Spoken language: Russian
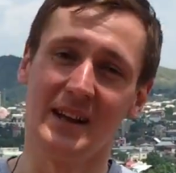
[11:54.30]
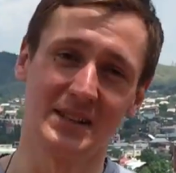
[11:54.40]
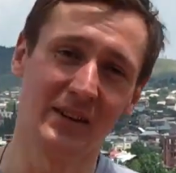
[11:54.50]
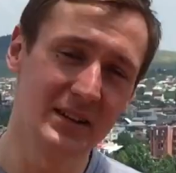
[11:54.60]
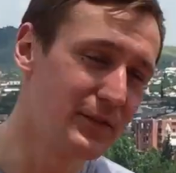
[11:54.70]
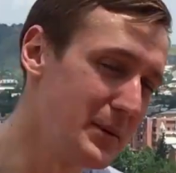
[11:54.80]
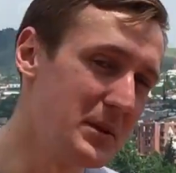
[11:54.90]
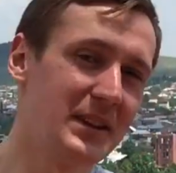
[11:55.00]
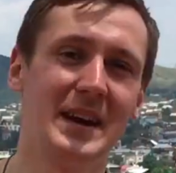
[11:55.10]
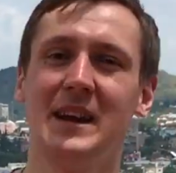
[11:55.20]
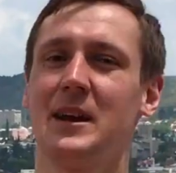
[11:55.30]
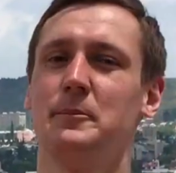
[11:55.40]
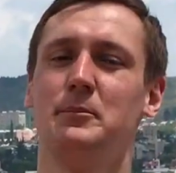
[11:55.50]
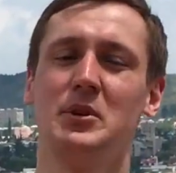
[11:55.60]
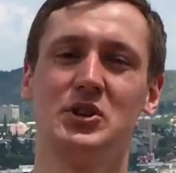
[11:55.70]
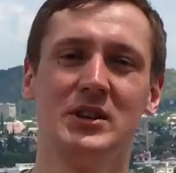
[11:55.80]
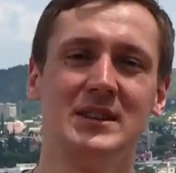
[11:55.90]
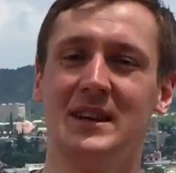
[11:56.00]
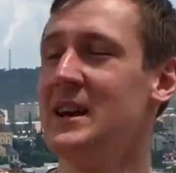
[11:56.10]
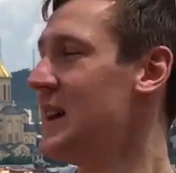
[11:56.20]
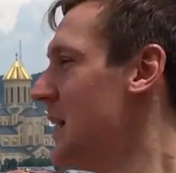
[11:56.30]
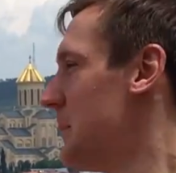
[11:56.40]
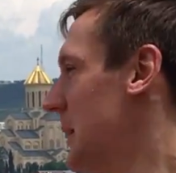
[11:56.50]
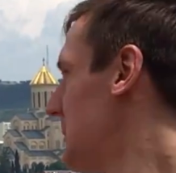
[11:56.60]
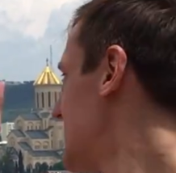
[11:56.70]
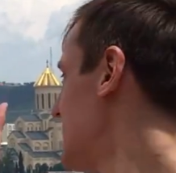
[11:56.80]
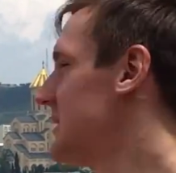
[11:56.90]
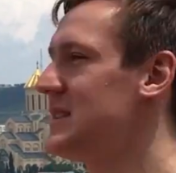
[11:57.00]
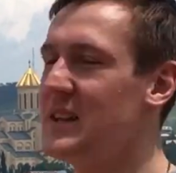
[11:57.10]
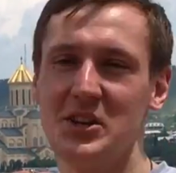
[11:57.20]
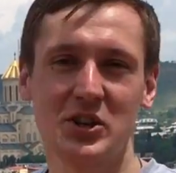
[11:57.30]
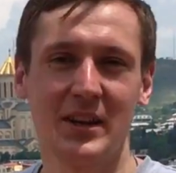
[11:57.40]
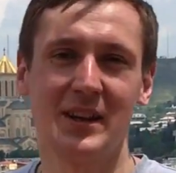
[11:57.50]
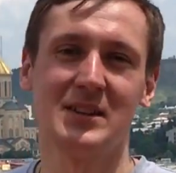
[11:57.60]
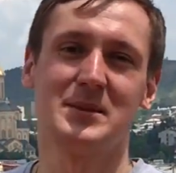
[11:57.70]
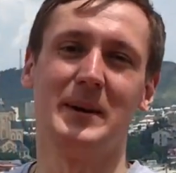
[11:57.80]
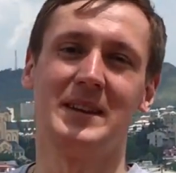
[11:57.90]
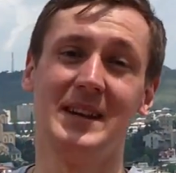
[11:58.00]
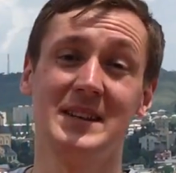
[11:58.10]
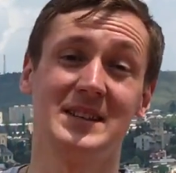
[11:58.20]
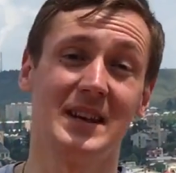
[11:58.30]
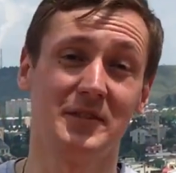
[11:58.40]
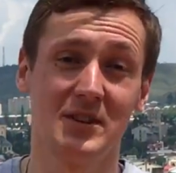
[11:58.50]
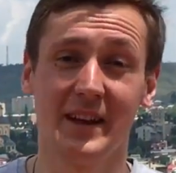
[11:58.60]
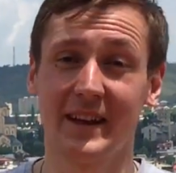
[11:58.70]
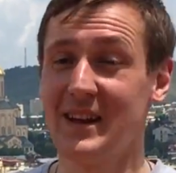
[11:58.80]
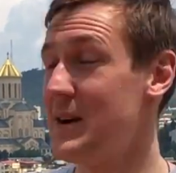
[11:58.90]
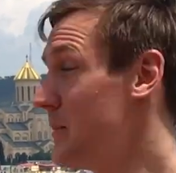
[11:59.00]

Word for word: Оставляйте в комментариях, пишите, подписывайтесь на наш канал, смотрите, ставьте лайки. А